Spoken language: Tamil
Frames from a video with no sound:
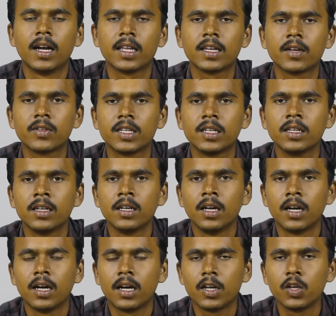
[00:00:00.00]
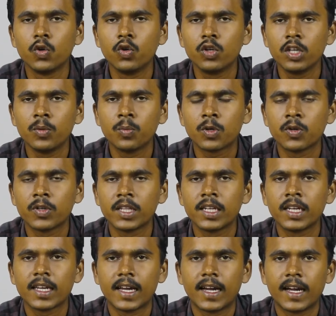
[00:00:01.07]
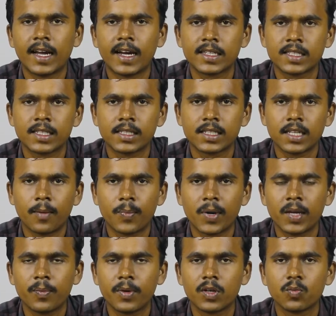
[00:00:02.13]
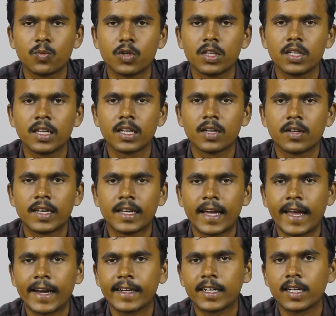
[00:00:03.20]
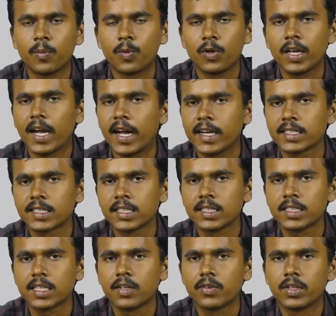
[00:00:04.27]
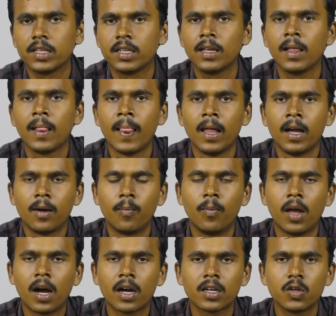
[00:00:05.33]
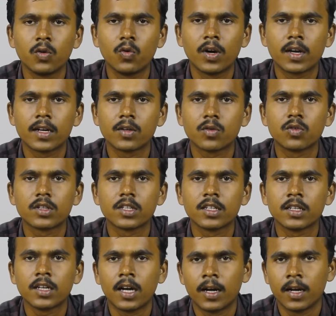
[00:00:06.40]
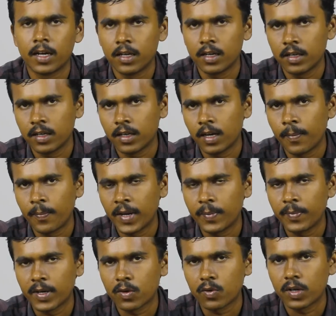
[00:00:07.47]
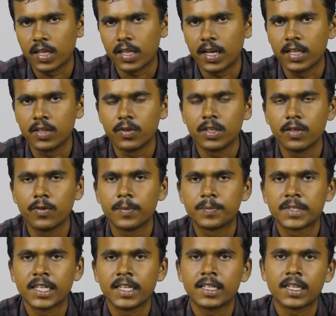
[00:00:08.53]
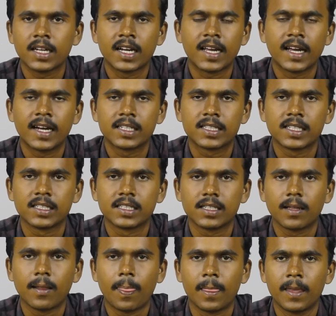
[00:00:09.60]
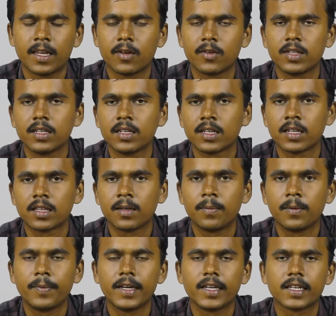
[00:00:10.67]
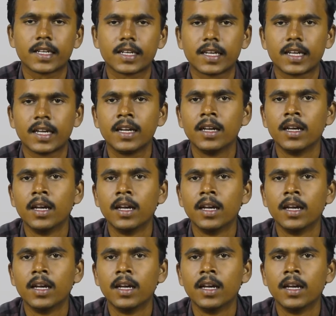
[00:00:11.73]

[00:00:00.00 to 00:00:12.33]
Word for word: அதாவது யூடியூப்க்கு வந்து நீங்கள் ஆட்சன்ஸ் அப்ளை பண்ணும்போது நீங்கள் டேரெக்டாக போய் ஆட்சன்ஸில் வந்து பிளாக் யூஆர்எல் கொடுத்து அப்ளை பண்ணக்கூடாது அது வந்து வெப்சைட்டுக்கான ஆட்சன்ஸ் நீங்கள் வந்து அங்கே தப்பு பண்ணியிருக்கிறீங்க